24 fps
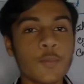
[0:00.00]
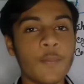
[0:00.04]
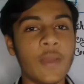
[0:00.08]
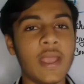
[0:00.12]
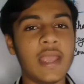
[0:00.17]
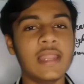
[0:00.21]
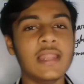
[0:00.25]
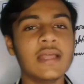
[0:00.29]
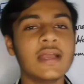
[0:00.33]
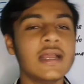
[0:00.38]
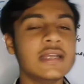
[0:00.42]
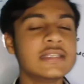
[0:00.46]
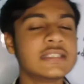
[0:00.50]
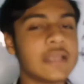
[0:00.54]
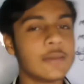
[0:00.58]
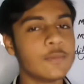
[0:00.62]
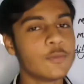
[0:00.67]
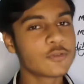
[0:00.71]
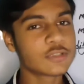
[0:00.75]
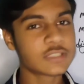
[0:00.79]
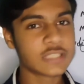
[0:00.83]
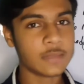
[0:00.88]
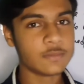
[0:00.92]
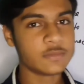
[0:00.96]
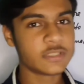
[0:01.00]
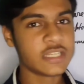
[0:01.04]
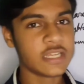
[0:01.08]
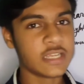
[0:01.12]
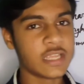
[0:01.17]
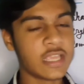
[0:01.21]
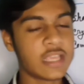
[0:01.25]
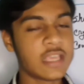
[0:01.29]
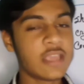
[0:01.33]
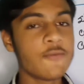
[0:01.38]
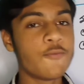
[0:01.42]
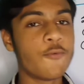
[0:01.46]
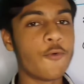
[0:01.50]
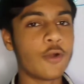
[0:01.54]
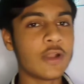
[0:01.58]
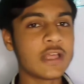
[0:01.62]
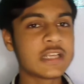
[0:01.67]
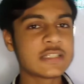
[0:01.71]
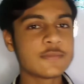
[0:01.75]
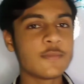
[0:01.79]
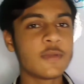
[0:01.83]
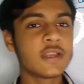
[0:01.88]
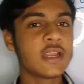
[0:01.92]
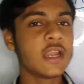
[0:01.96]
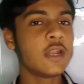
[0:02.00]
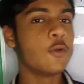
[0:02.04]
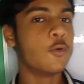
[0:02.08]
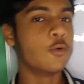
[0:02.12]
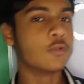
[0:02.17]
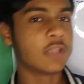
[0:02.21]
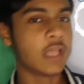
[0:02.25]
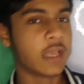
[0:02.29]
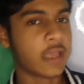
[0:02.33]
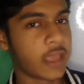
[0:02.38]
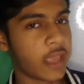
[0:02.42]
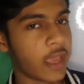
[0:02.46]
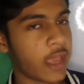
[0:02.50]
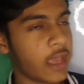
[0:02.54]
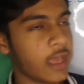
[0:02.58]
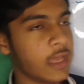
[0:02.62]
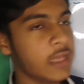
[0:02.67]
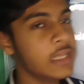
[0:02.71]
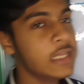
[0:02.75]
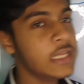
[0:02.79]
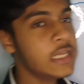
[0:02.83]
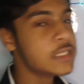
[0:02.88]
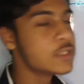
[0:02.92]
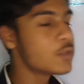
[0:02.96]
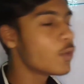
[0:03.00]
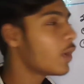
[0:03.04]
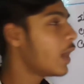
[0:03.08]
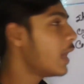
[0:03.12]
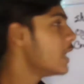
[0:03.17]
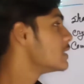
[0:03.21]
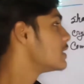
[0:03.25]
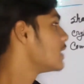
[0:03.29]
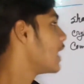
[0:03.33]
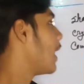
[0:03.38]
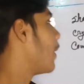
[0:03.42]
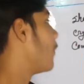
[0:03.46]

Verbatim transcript: पहले गाइज हम लोग समझेंगे कि फॉरेक्स मार्केट होता क्या है सो so गाइज